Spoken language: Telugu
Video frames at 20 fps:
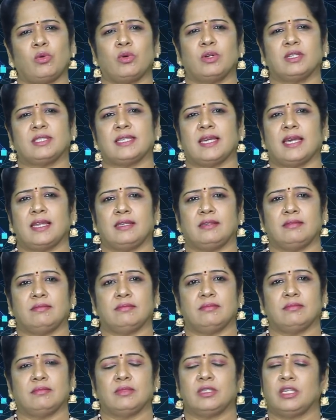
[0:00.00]
ఒకసారి
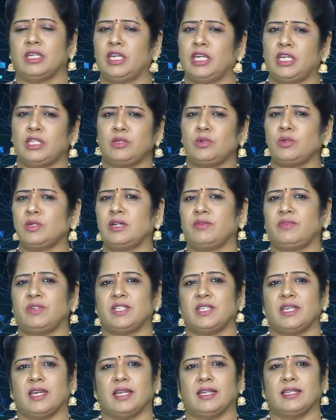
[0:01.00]
ఏదో ఒక
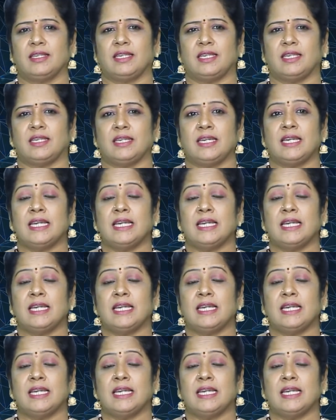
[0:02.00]
విషయానికి